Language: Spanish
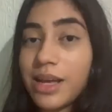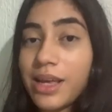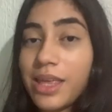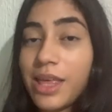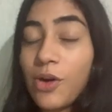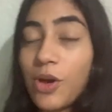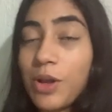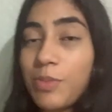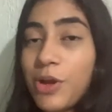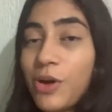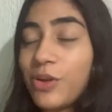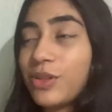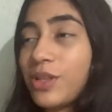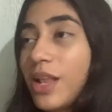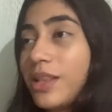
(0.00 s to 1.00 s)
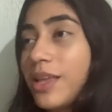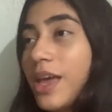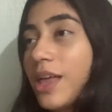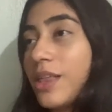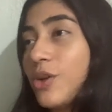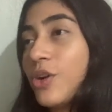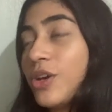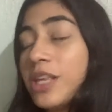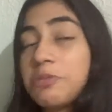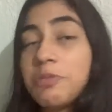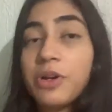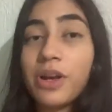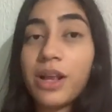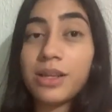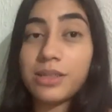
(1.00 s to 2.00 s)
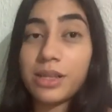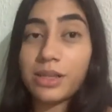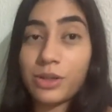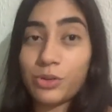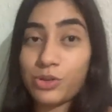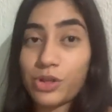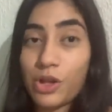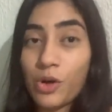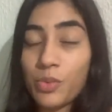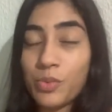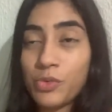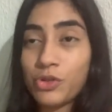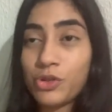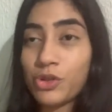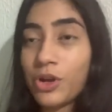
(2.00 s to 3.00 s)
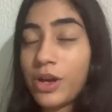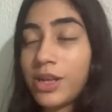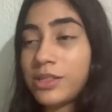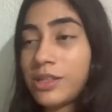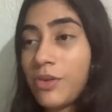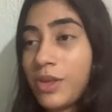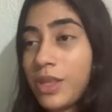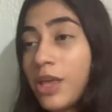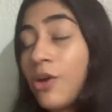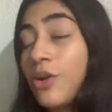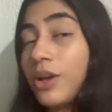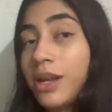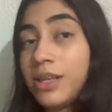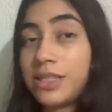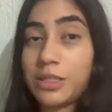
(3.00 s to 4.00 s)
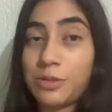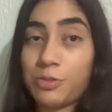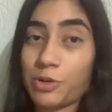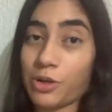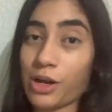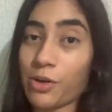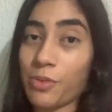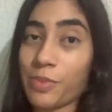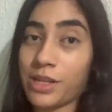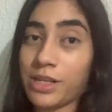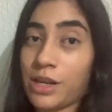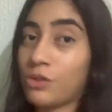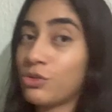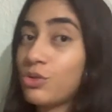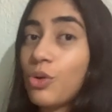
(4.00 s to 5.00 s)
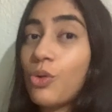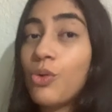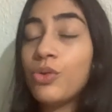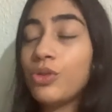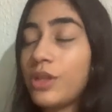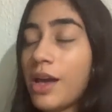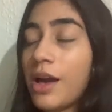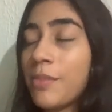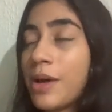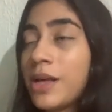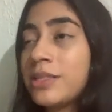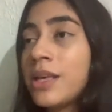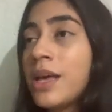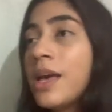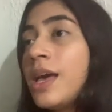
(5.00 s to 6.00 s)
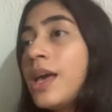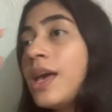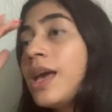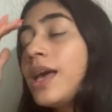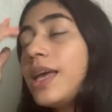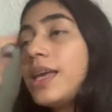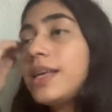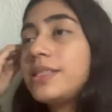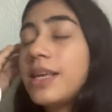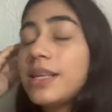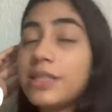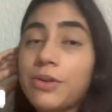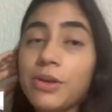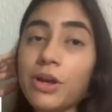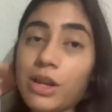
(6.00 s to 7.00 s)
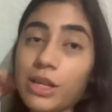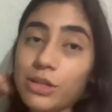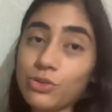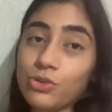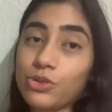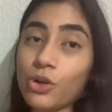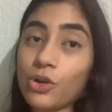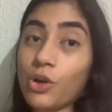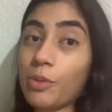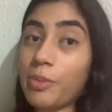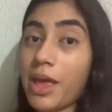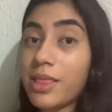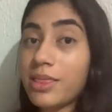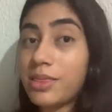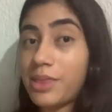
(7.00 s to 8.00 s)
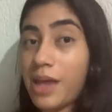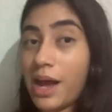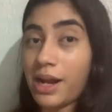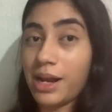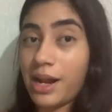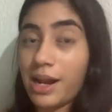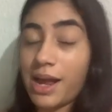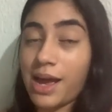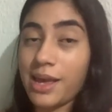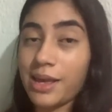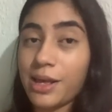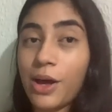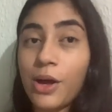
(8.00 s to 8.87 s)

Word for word: aquí dejo el vlog del día de hoy. Espero que les haya gustado mucho este video. Gracias por acompañarnos un día más. Y si este video les gustó, no olviden darle like,